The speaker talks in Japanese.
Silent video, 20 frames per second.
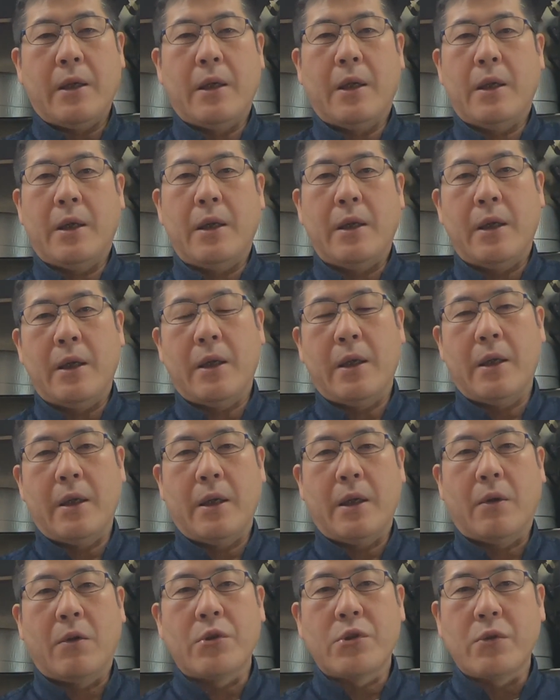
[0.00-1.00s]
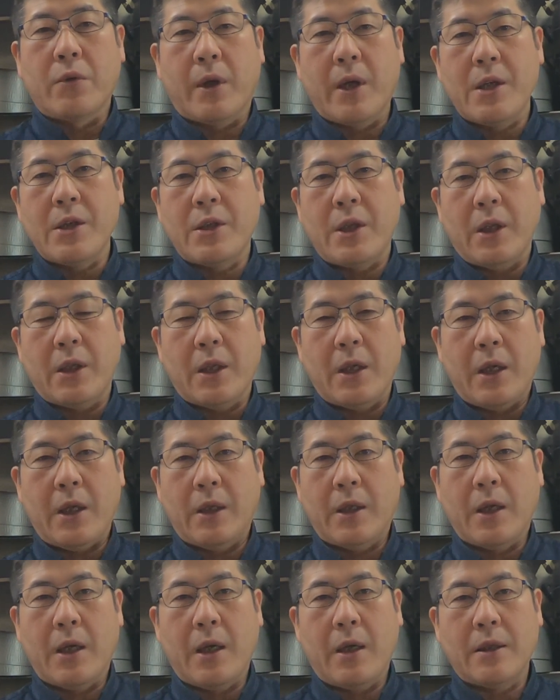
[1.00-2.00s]
えー、ご紹介していただ
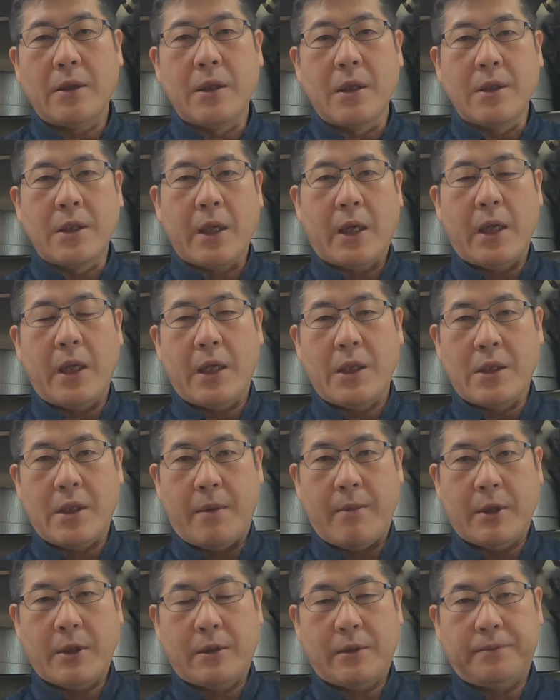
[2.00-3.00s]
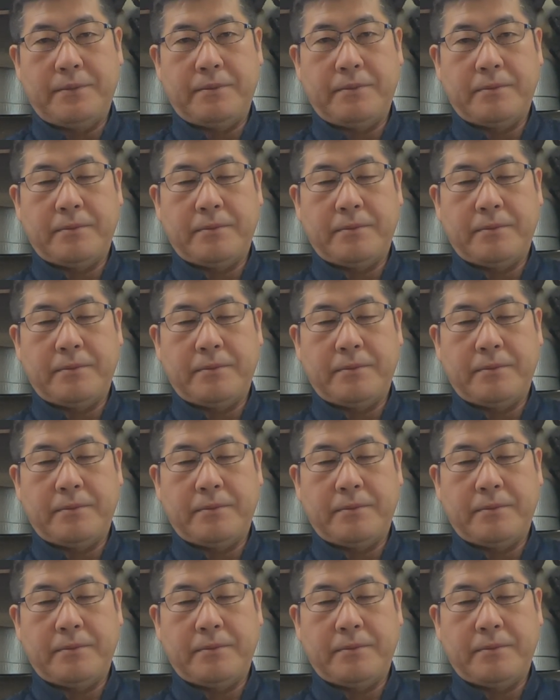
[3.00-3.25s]
いた先生がいらっしゃいます。